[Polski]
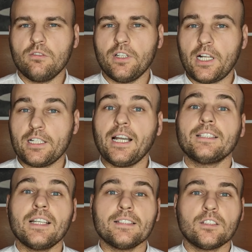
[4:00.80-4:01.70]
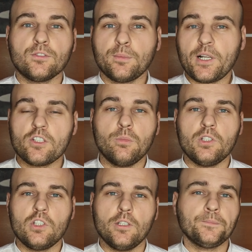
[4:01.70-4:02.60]
Ferrari, a teraz to wsparcie
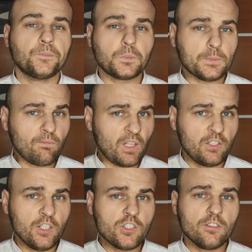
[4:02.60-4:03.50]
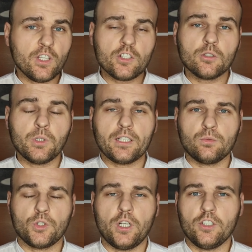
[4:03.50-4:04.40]
będzie jeszcze większe, bo jak
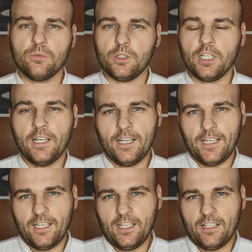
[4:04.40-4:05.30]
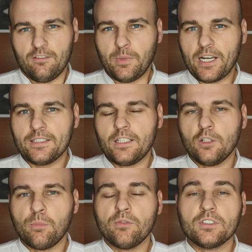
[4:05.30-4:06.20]
słyszeliśmy, w Maranello
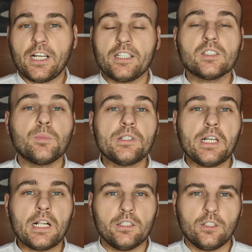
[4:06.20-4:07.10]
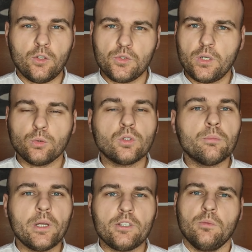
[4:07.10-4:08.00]
powstanie specjalny oddział, który
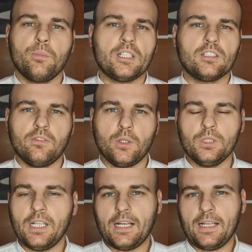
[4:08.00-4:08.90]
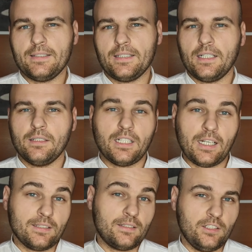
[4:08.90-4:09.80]
będzie pracował dla Hasa.
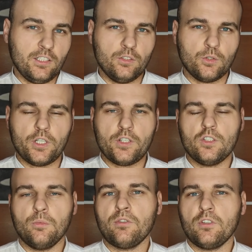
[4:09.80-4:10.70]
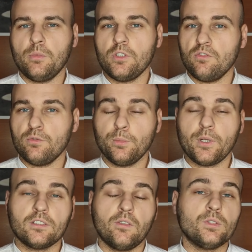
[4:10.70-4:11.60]
Has jednocześnie pewnie będzie
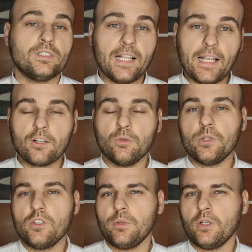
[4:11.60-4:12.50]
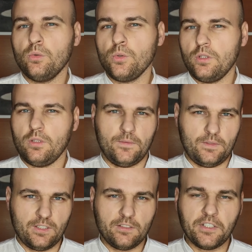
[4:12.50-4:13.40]
współpracował z Dalarą, będzie miał ludzi
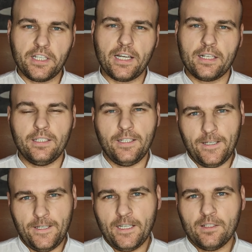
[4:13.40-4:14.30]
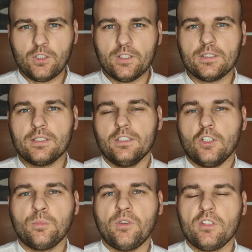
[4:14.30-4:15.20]
z Ferrari. To jest e,
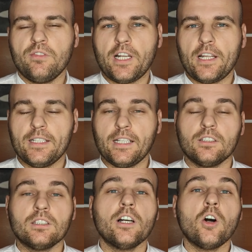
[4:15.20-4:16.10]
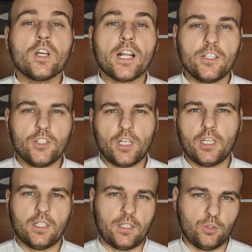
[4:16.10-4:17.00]
odpowiedź Ferrari na te
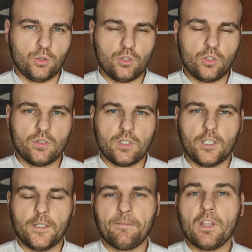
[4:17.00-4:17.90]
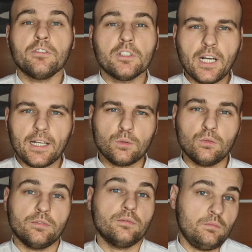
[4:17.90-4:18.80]
ograniczenia dotyczące
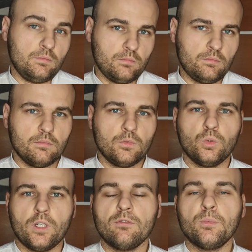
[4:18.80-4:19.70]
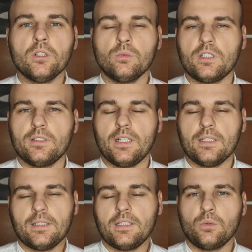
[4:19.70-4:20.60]
wydatków które wpłyną też
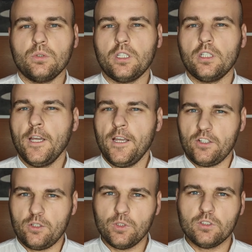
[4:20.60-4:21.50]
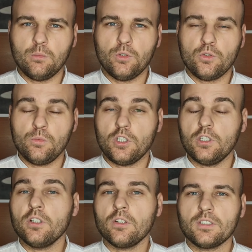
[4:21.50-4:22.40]
na zatrudnienie, żeby z tymi ludźmi się
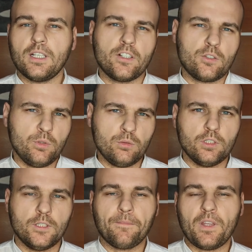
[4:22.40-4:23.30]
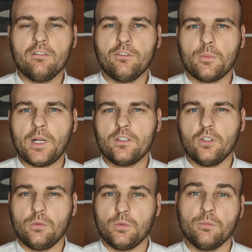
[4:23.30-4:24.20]
nie rozstawać. Były informacje o
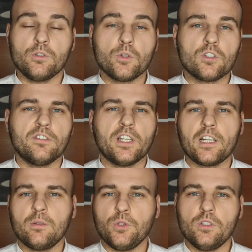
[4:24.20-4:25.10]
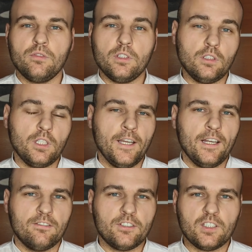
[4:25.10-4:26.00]
tym, że być może Ferrari pójdzie w Indii.
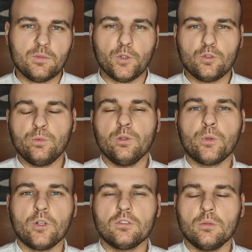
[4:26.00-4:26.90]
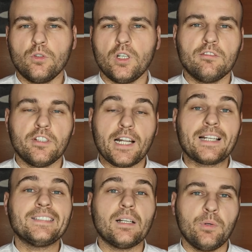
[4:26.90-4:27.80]
W ten sposób, tym prostym ruchem
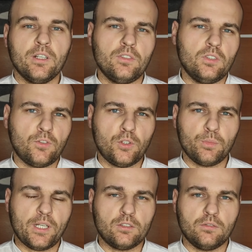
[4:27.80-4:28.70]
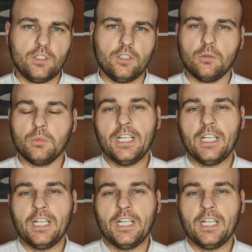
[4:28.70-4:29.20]
Ferrari zapewni swoim pracownikom